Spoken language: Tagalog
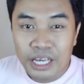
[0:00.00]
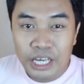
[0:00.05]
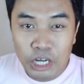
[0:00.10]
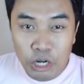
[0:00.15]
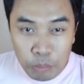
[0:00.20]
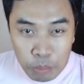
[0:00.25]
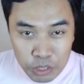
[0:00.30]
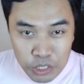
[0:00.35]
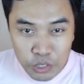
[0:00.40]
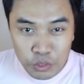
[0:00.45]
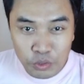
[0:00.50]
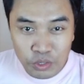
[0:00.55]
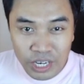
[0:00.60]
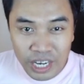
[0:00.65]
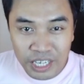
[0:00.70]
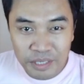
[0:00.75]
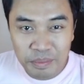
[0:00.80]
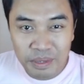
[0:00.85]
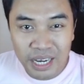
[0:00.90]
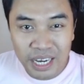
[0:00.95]
Hello po sa inyong
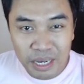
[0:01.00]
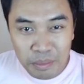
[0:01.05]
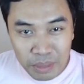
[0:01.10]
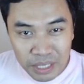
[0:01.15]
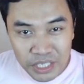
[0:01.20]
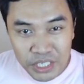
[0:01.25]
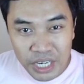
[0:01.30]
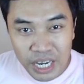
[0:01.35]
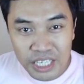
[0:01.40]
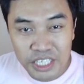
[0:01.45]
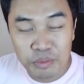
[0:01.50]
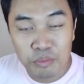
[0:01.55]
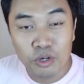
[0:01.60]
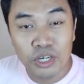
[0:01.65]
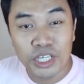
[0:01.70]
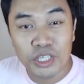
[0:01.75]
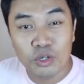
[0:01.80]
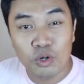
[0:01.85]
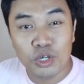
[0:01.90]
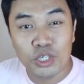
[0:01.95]
lahat mga kamatyas,
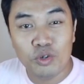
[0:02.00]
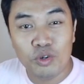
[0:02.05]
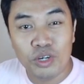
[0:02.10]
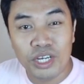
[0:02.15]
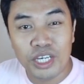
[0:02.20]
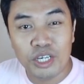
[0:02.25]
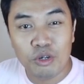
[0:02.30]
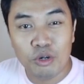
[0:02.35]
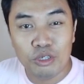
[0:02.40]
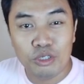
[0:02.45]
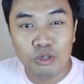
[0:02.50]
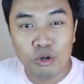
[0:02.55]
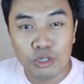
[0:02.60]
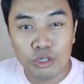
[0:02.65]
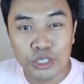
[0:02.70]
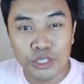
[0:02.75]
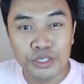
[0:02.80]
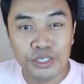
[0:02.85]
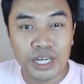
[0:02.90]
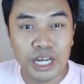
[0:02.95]
muli itong inyong lingkod,
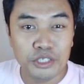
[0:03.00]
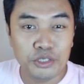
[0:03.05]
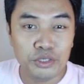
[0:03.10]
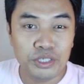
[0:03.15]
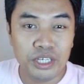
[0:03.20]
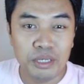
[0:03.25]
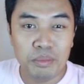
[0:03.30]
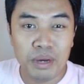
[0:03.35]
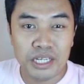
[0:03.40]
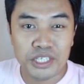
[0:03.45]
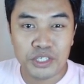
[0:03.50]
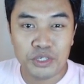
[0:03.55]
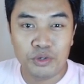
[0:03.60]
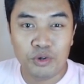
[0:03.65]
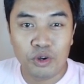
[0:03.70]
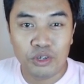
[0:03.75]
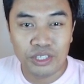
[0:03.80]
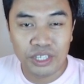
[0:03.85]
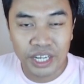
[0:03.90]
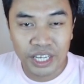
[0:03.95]
Coach International Master
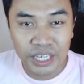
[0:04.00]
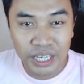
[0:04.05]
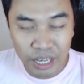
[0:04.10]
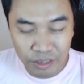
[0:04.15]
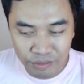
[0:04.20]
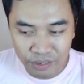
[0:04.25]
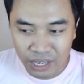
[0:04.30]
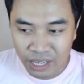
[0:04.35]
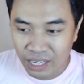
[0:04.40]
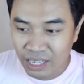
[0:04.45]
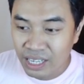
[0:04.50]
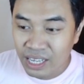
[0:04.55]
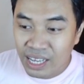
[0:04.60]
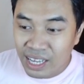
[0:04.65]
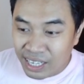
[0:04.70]
Roderick Nava.